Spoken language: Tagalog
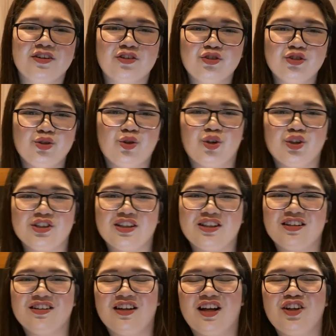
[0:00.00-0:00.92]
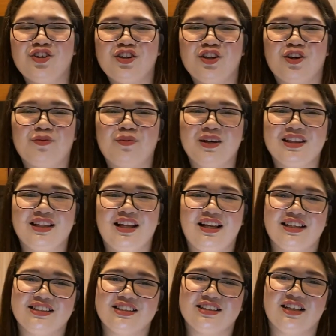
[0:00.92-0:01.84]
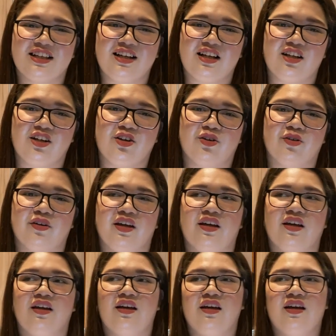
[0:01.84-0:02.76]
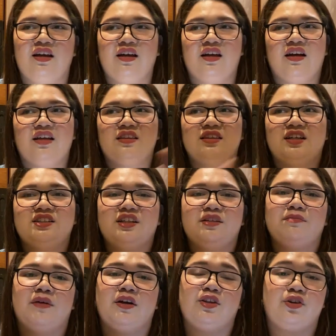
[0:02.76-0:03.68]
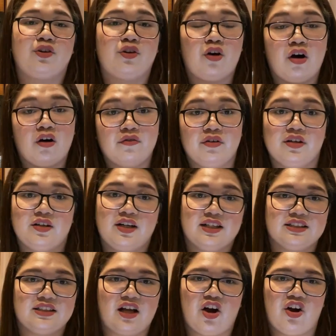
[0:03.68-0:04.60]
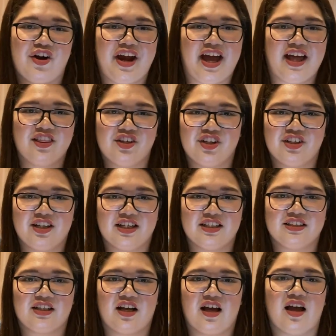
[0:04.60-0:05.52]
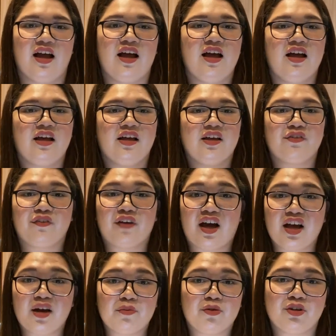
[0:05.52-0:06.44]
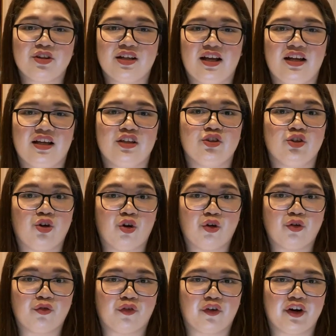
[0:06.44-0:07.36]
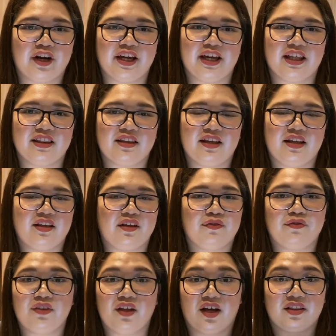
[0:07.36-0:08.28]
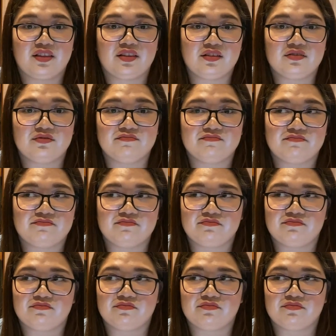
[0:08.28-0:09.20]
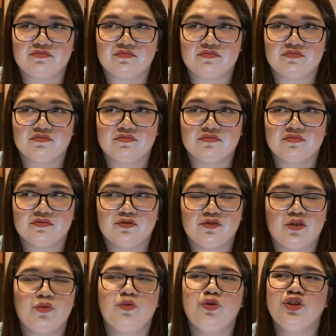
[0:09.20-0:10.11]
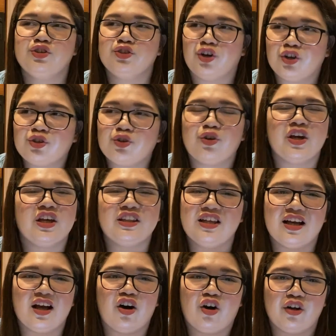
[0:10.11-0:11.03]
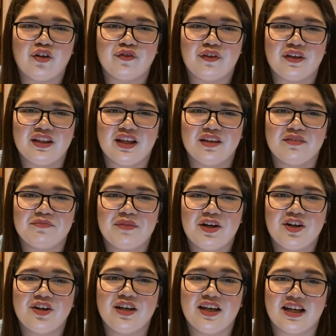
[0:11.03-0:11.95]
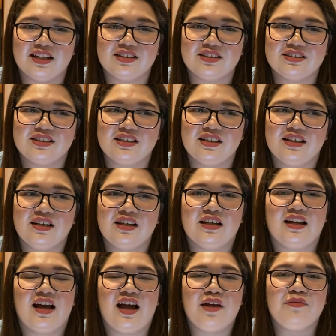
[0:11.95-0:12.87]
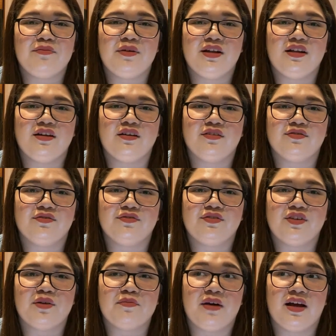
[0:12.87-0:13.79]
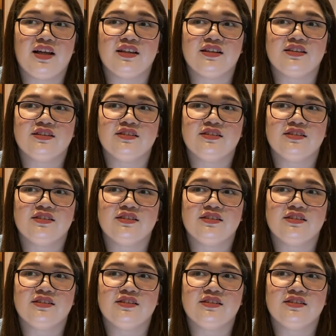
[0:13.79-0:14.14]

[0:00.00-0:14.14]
gusto ko siyang ganun ako magdala sa sarili ko. Eh. It doesn't matter kung overdress ka or underdress ka. If kaya mong dalhin, go for it. And if not, huwag mo isuot kung hindi ka confident. Pero yes, I believe naman